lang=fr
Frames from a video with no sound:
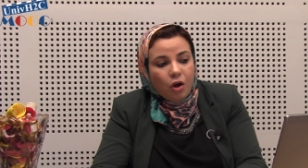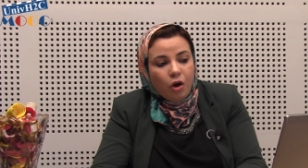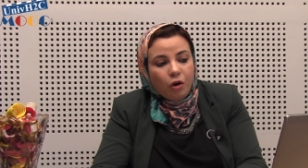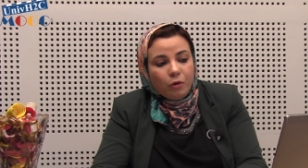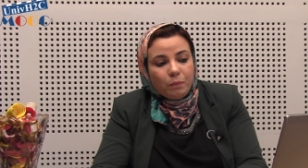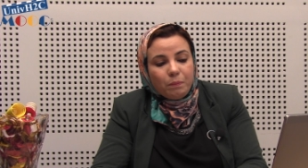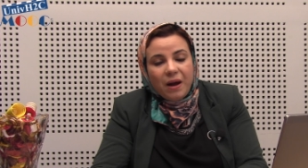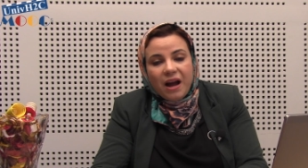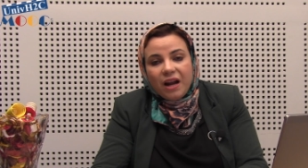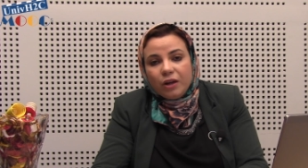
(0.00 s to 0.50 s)

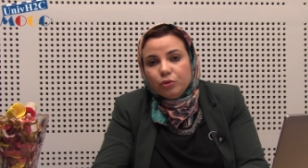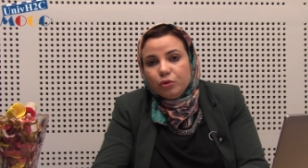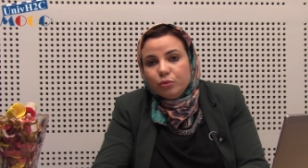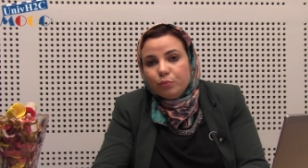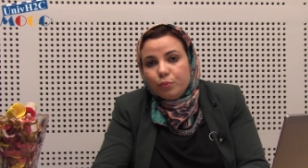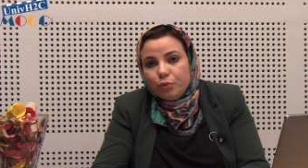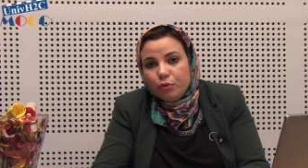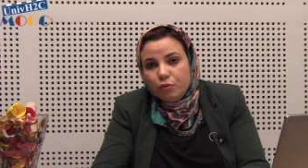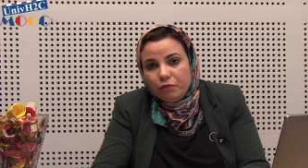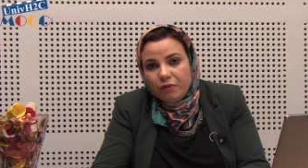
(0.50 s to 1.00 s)
on parle de
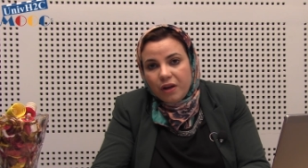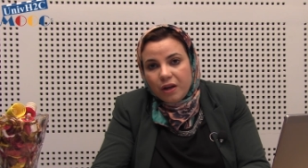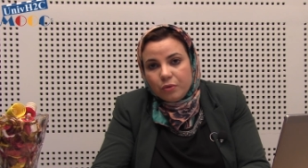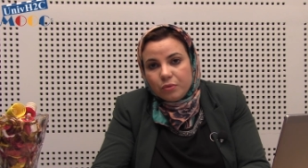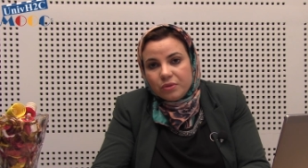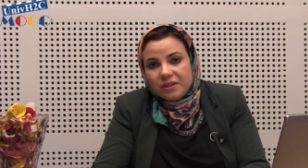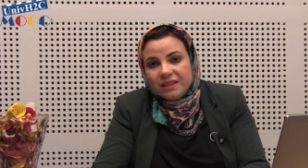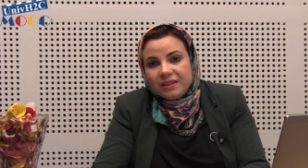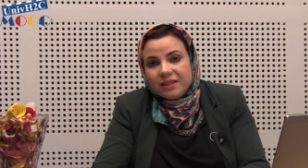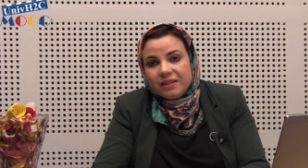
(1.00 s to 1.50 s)

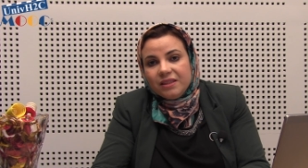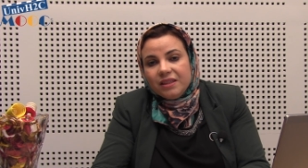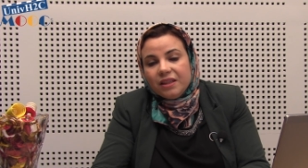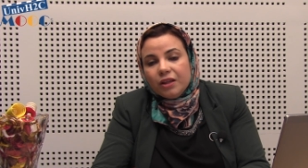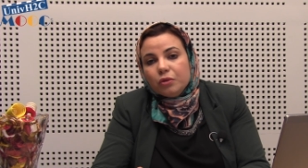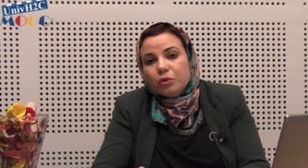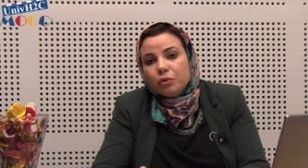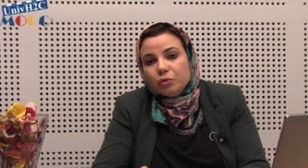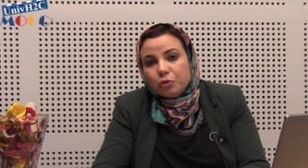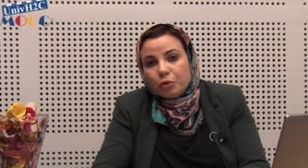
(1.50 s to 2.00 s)
plus-value,
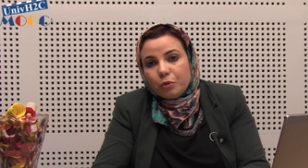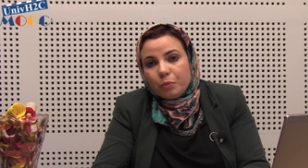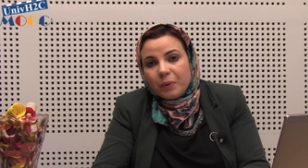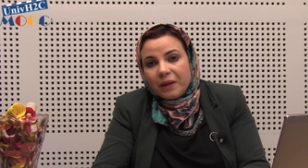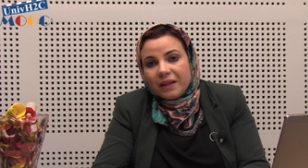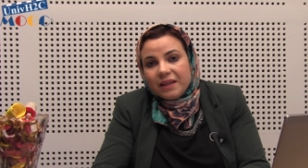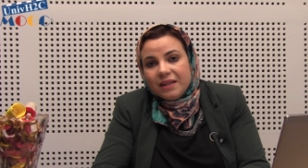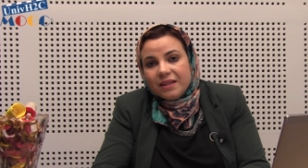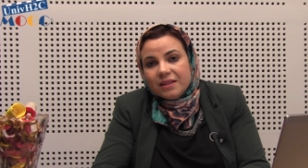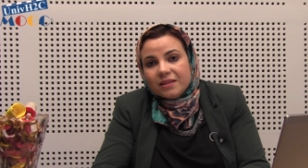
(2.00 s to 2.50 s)
c'est-à-dire
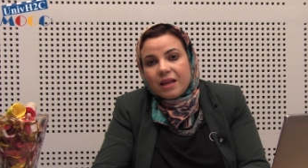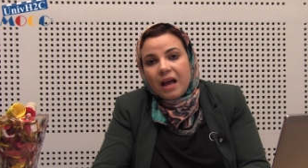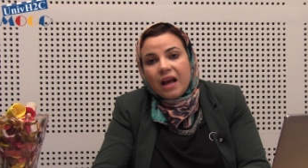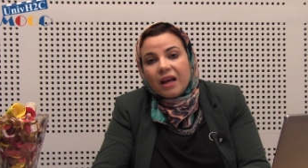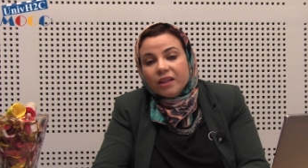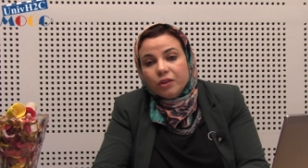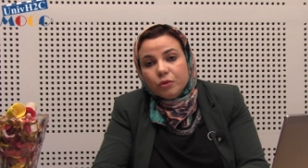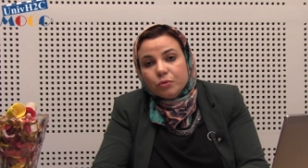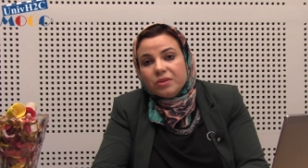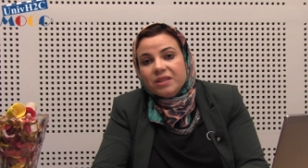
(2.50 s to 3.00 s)
l'entreprise a
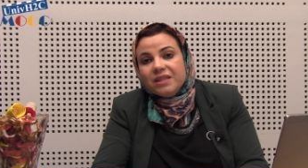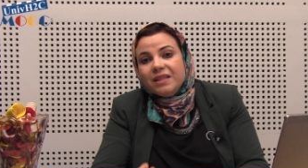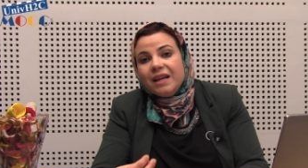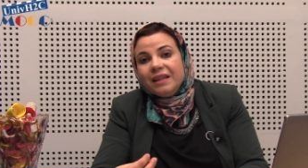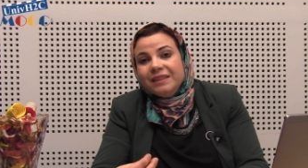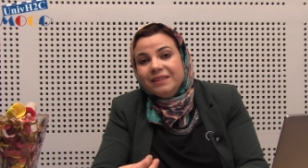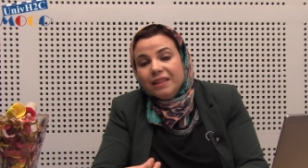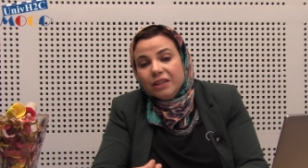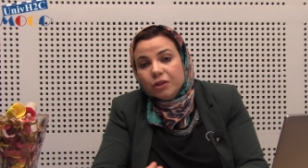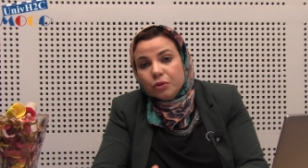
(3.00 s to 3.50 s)
réussi
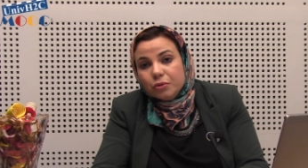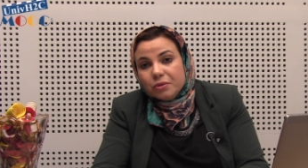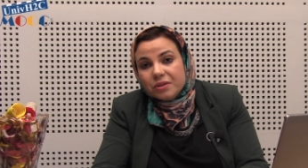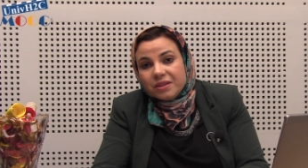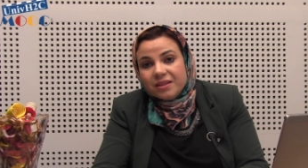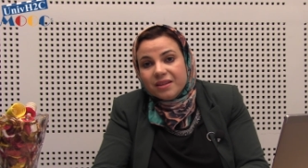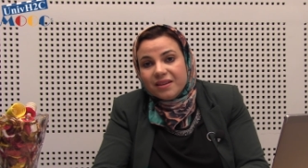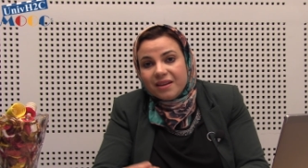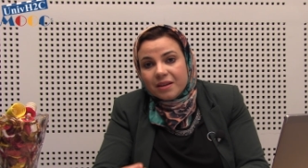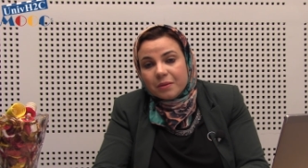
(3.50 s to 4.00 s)
à
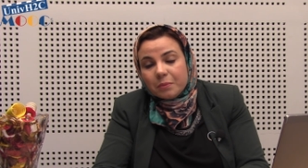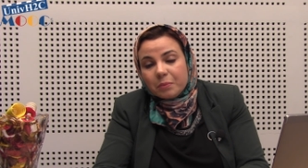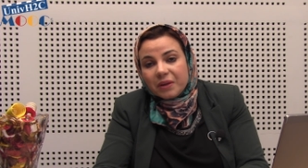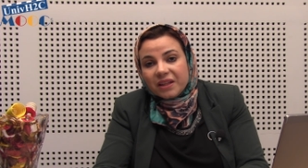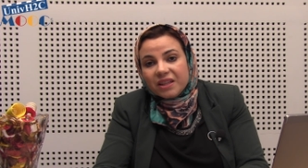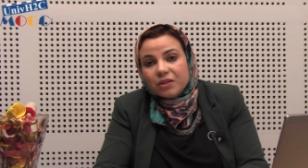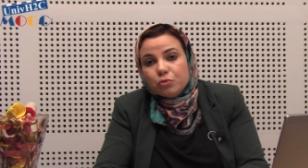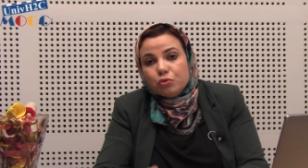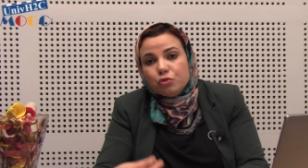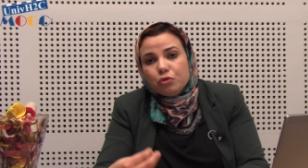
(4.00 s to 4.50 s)
négocier un
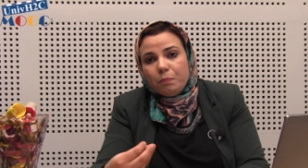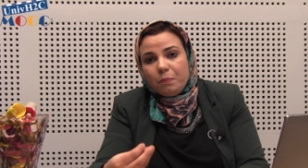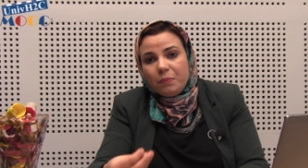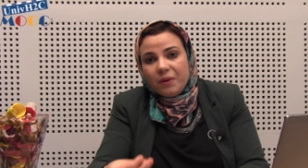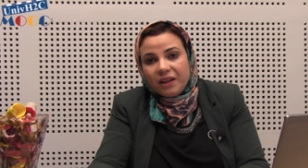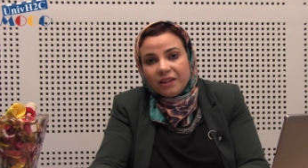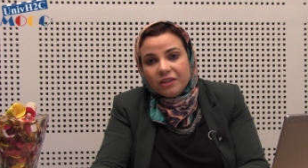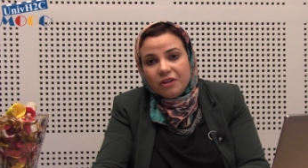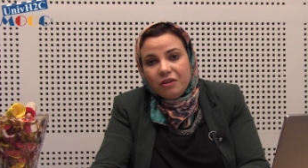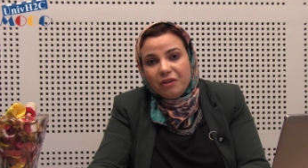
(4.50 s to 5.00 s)
prix
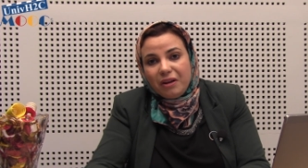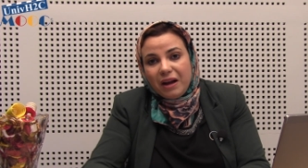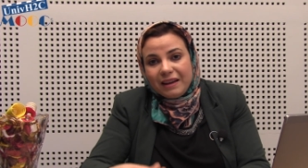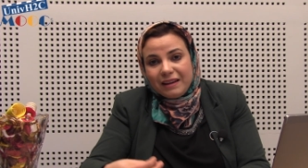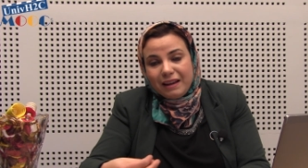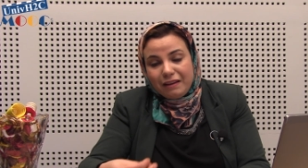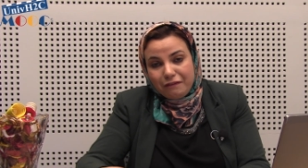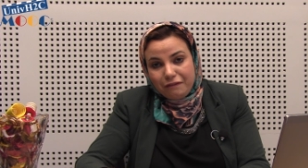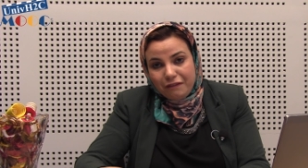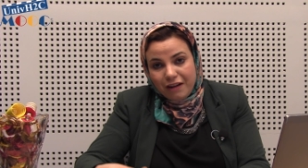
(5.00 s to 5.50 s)
supérieur à
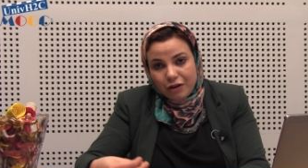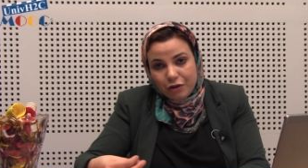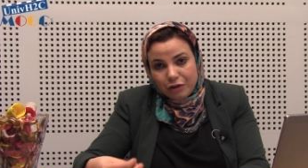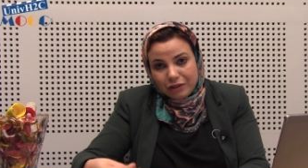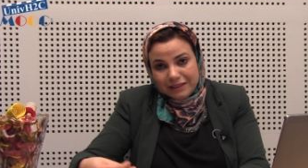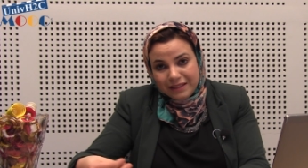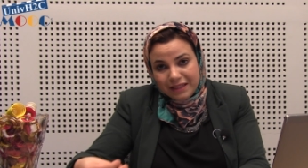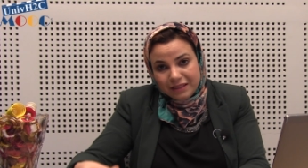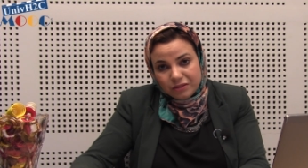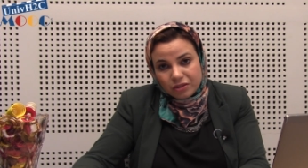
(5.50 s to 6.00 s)
la
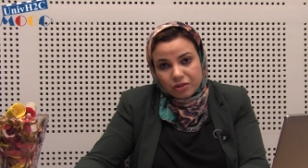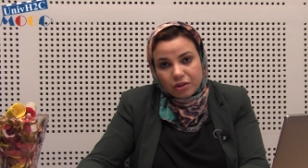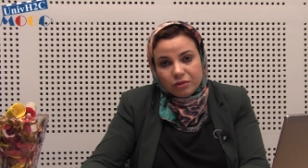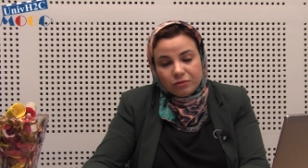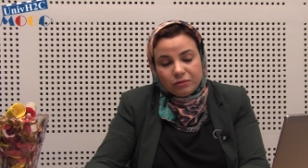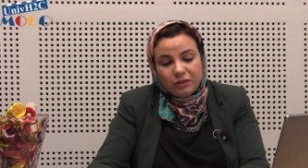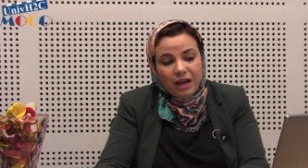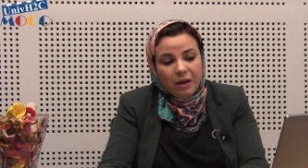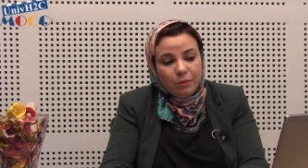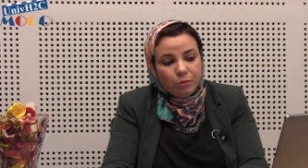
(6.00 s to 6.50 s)
valeur nette
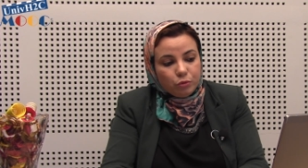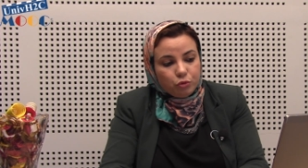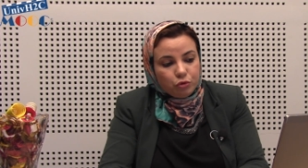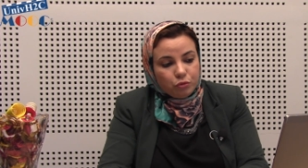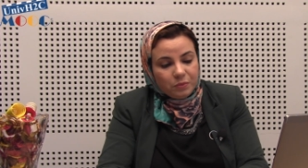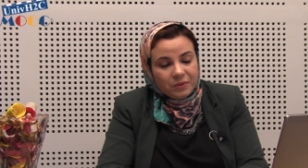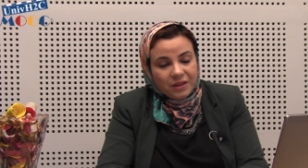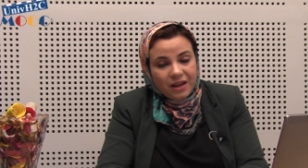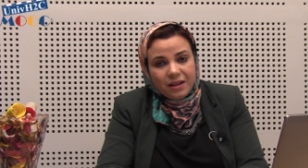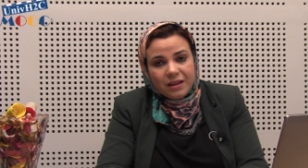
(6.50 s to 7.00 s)
comptable
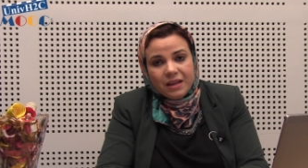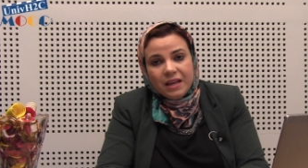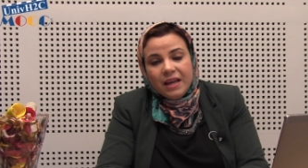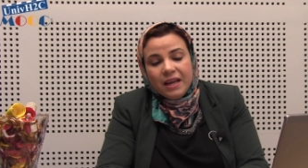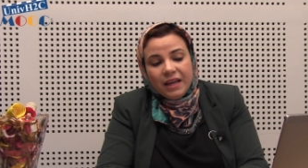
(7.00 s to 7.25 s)
du bien